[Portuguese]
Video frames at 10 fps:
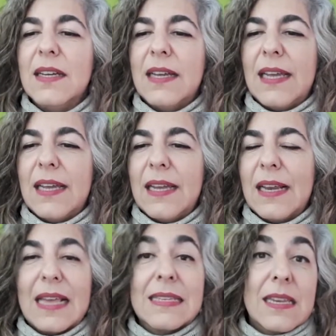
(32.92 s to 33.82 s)
Eh,
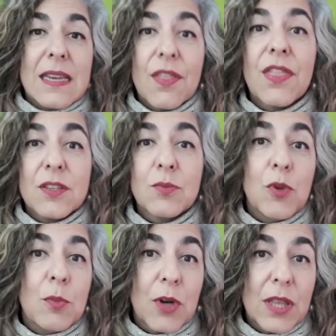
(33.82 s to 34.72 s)
a enseñanza é
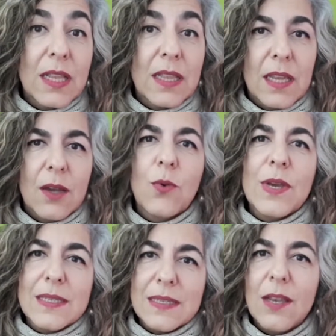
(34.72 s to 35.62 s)
muito importante, o
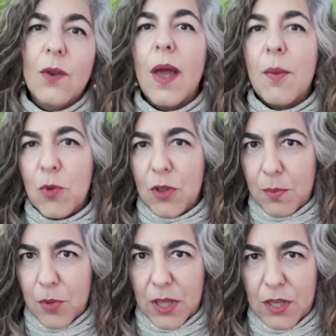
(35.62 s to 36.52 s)
ensino é muito
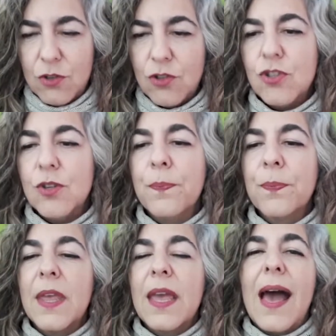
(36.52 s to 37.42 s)
importante.
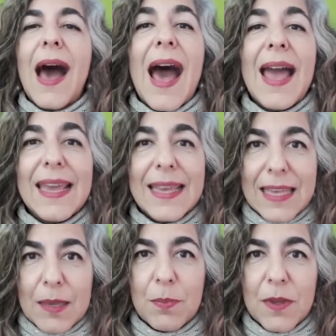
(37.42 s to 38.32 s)
A
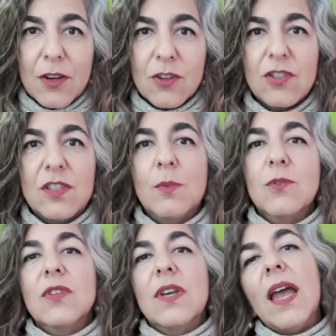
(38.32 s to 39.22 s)
equipe, nós
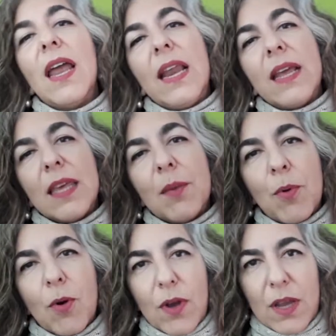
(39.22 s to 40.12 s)
dizemos el
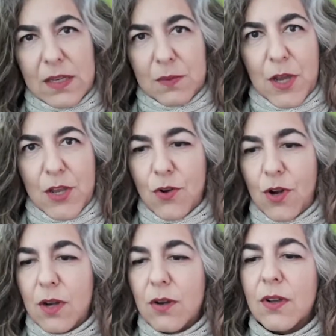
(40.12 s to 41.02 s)
equipo em espanhol,
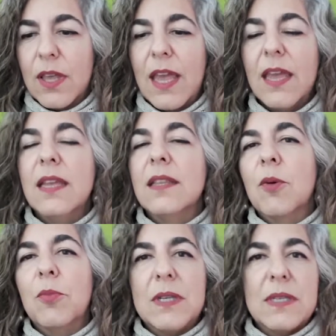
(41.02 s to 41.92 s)
ok?
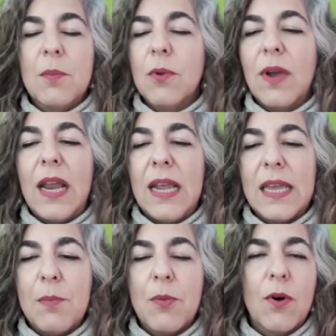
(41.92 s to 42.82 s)
Então, por exemplo, el
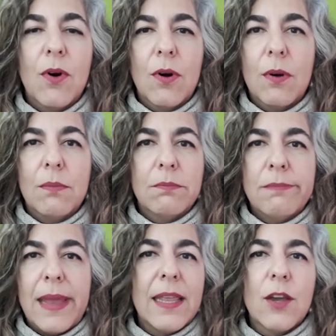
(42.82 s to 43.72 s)
equipo
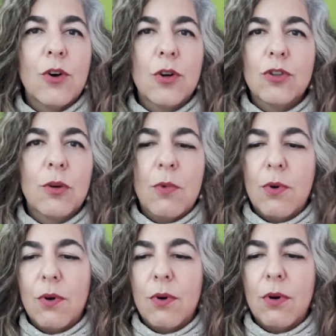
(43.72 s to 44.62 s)
médico
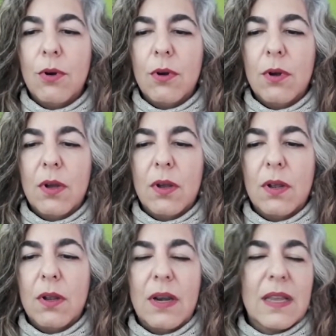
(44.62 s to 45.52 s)
tomou
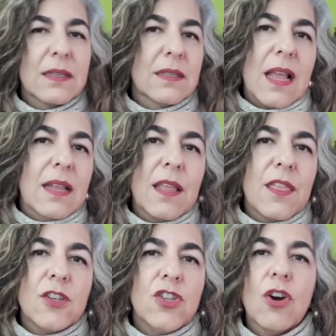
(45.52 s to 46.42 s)
a
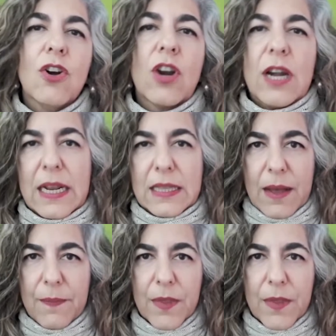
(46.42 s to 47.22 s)
decisão correta.